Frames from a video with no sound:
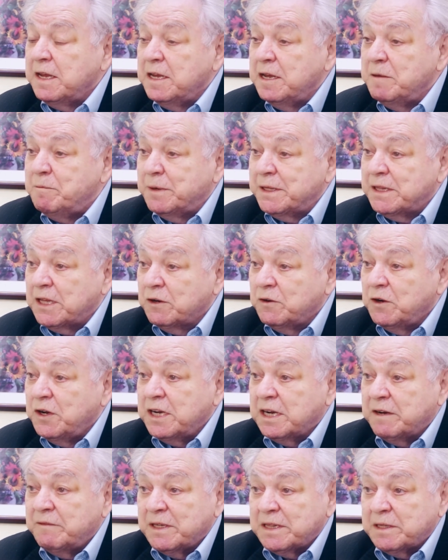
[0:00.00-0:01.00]
И
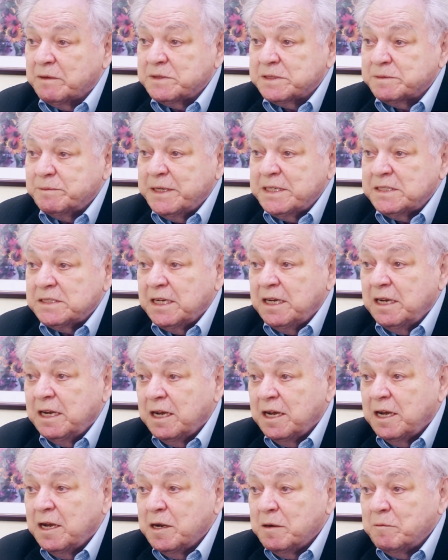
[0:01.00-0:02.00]
педагогика в этом смысле
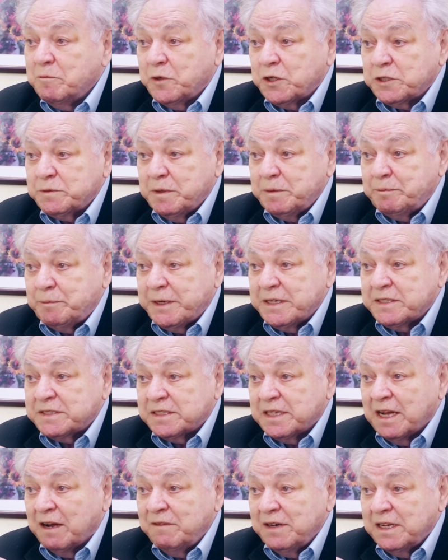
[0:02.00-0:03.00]
может быть
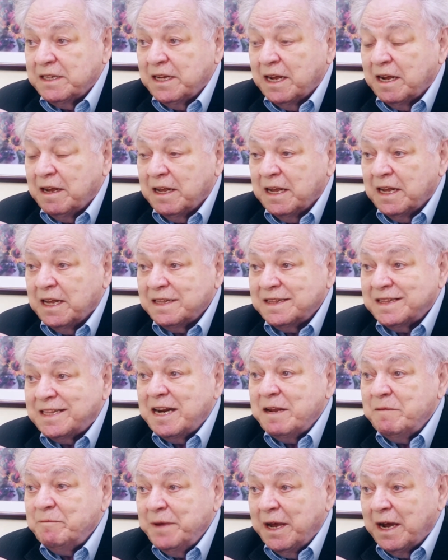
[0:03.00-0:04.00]
представлена
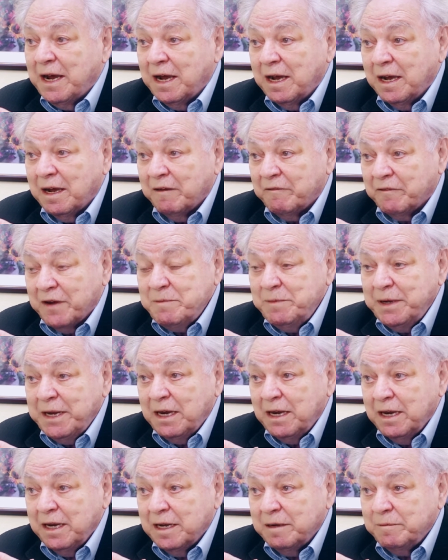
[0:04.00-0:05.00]
тремя
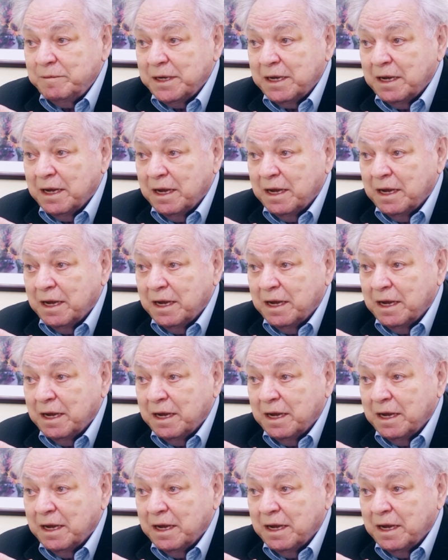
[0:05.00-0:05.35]
фамилиями.